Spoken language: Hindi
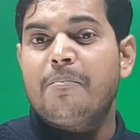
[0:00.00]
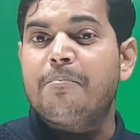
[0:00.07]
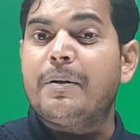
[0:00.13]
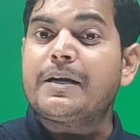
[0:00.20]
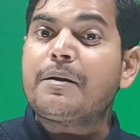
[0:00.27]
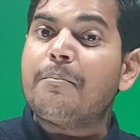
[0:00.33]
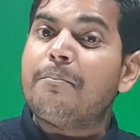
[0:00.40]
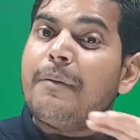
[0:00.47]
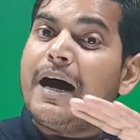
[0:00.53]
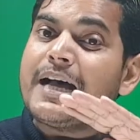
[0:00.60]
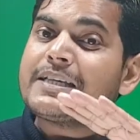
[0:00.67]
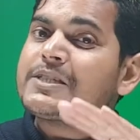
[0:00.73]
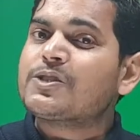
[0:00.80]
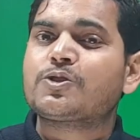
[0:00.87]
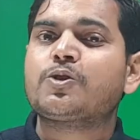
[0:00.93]
बट
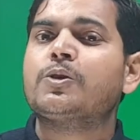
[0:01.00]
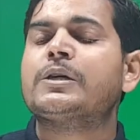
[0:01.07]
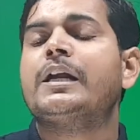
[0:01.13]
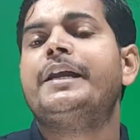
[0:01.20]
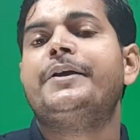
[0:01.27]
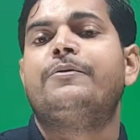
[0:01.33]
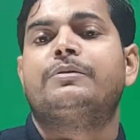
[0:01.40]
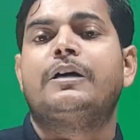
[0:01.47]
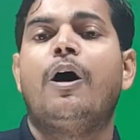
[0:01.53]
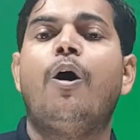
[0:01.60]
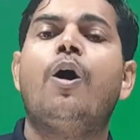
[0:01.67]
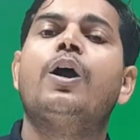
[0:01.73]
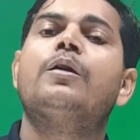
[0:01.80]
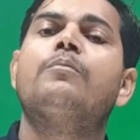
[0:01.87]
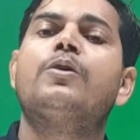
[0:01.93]
मास टोटल नहीं होता
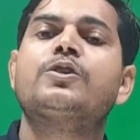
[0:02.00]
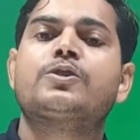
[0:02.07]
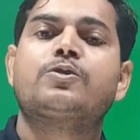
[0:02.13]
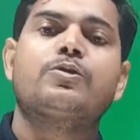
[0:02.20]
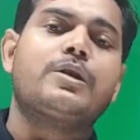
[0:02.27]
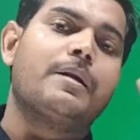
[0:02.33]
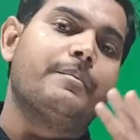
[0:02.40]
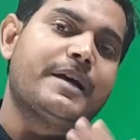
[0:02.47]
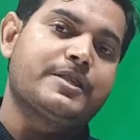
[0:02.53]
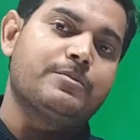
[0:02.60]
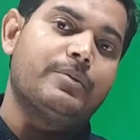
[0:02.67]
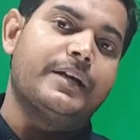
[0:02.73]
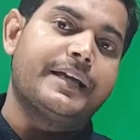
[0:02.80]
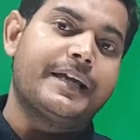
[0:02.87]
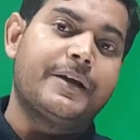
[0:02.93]
ऑलमोस्ट टोटल मास
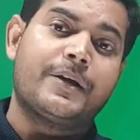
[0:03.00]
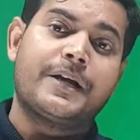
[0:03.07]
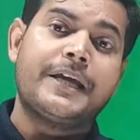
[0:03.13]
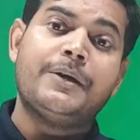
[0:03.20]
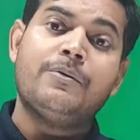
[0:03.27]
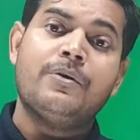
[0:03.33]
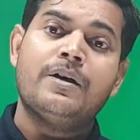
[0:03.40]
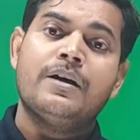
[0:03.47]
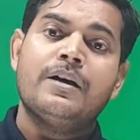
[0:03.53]
बोलेंगे क्यों